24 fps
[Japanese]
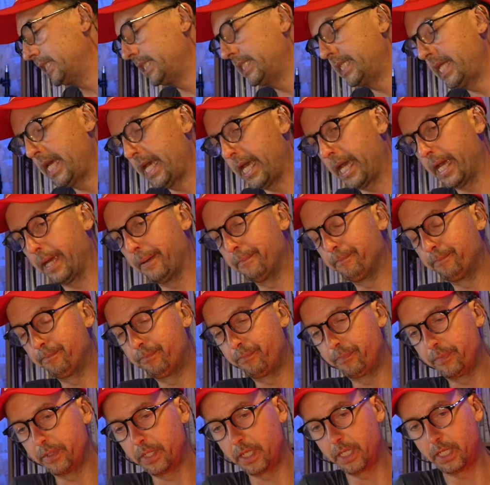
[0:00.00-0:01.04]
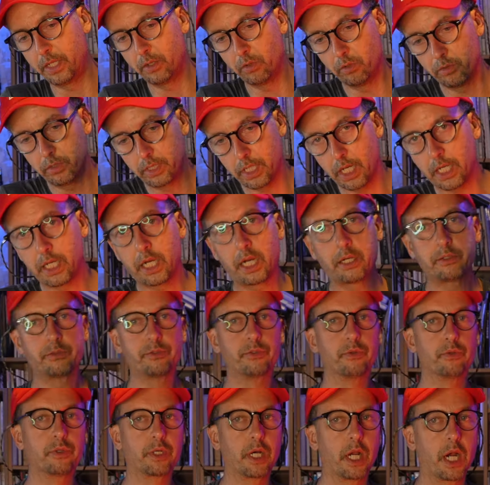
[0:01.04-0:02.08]
じでいろんな角
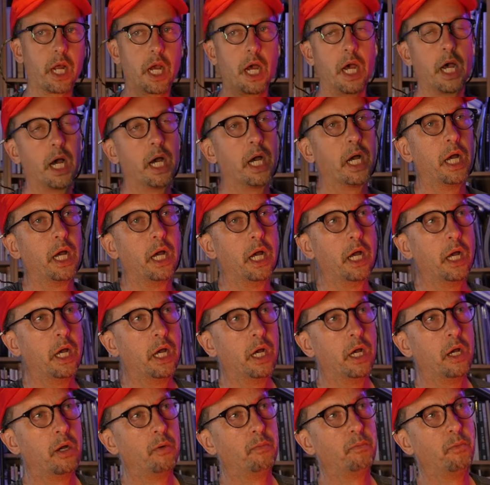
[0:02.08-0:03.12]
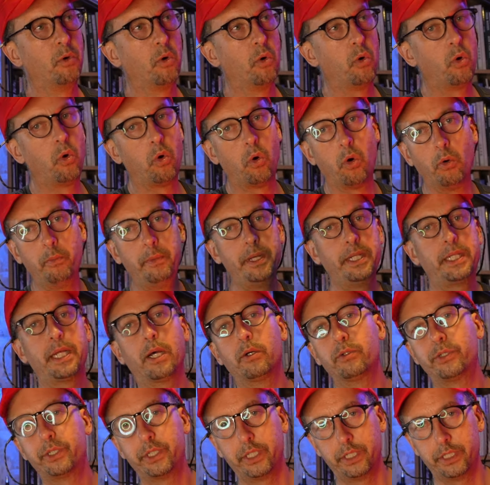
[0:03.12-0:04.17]
度からもう褒め
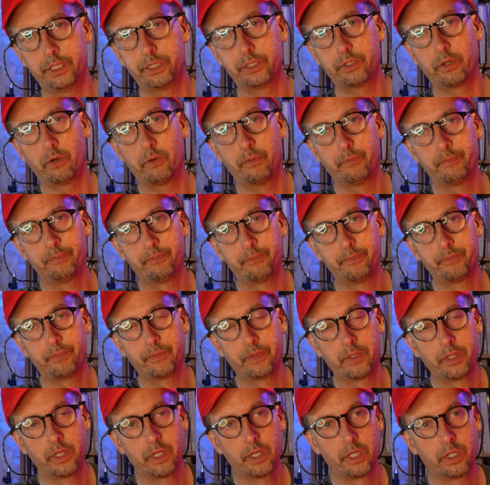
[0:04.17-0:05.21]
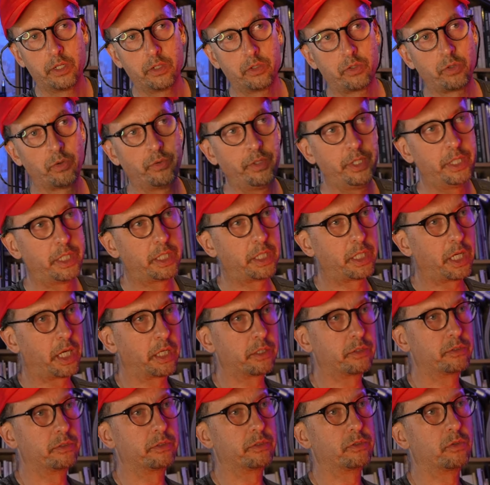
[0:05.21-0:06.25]
倒してるんですよとにか
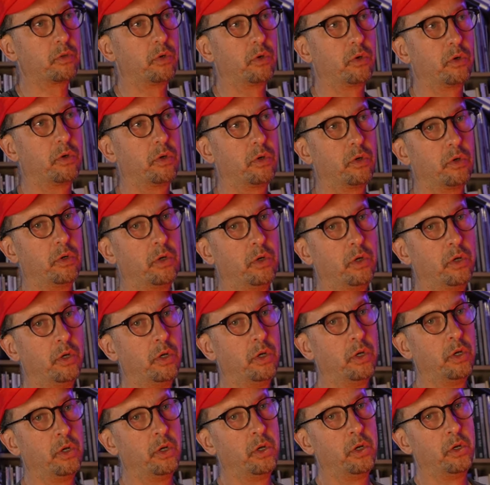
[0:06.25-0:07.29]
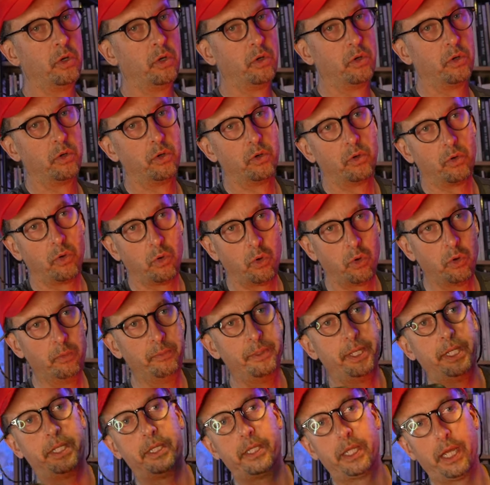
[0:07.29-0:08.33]
くこう褒
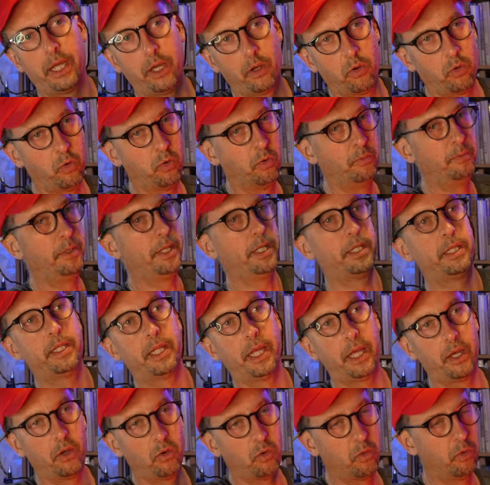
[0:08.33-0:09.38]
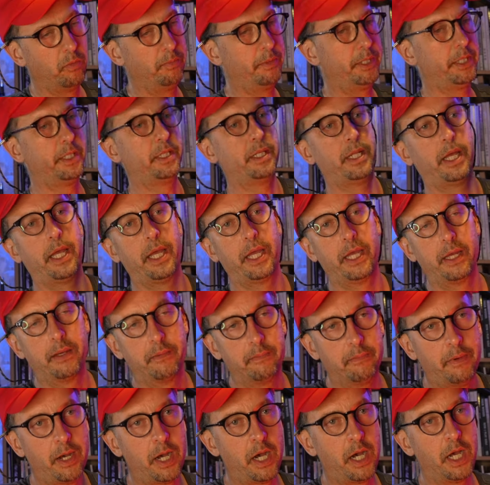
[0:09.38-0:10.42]
めて褒めて褒めて
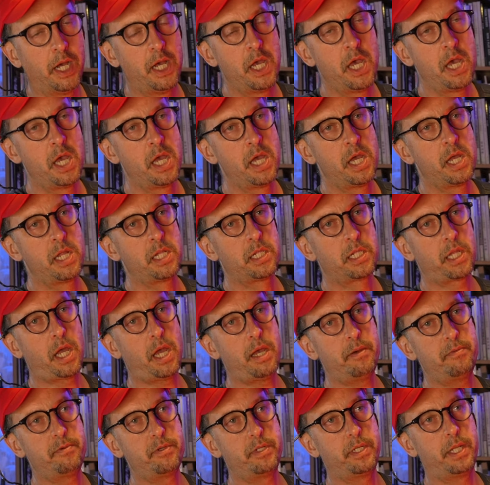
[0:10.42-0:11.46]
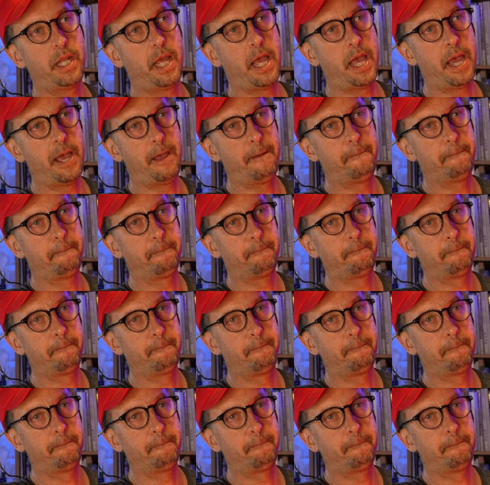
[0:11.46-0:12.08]
まあ多分ね